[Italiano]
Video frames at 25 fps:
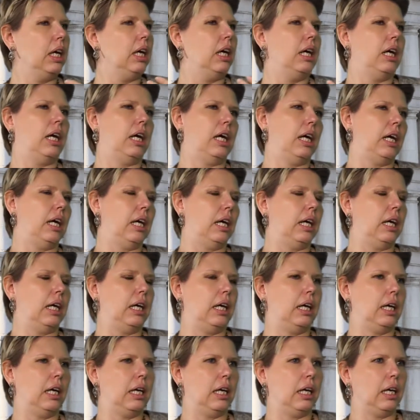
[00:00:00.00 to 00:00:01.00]

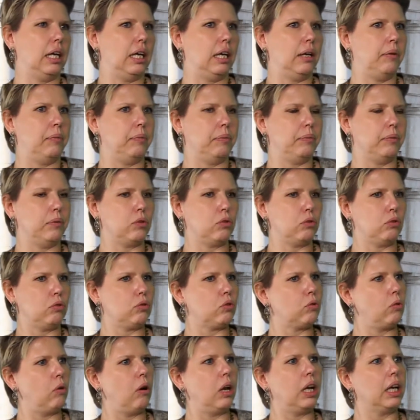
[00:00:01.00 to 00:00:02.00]
Eh, sono
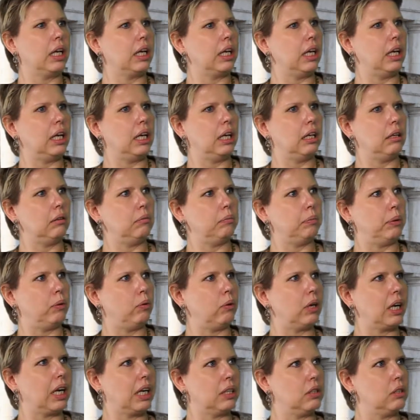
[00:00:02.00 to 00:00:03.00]
scuole che per
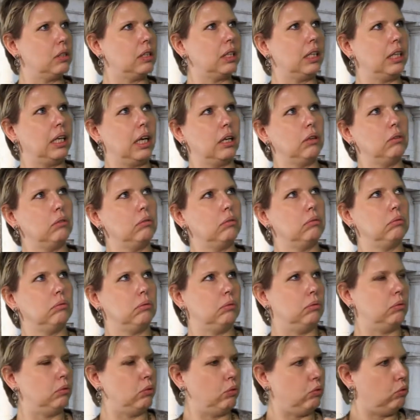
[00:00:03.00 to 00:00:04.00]
un ragazzo italiano
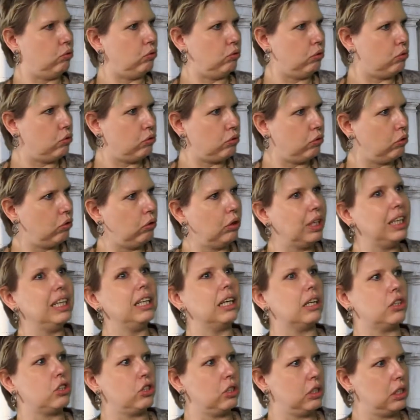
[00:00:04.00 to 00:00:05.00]
n- non sono
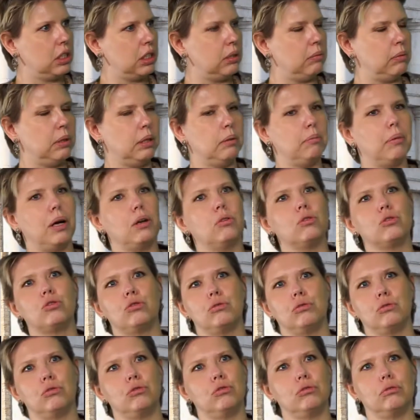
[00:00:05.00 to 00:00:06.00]
inaccessibili, ma lo
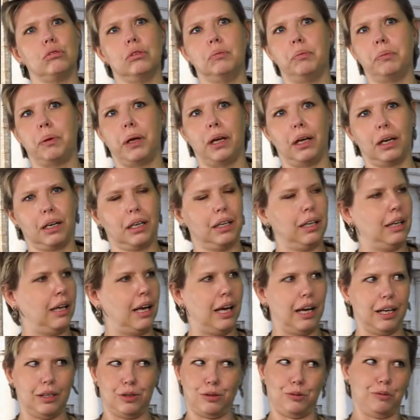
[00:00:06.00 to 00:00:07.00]
sono solo per chi è
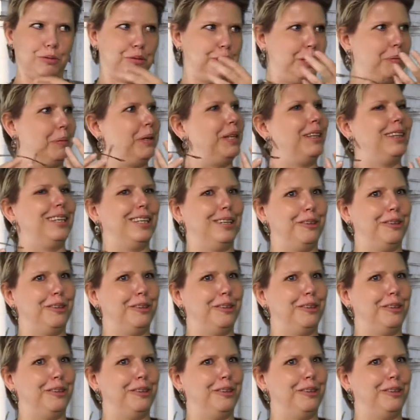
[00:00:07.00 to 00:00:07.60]
assolutamente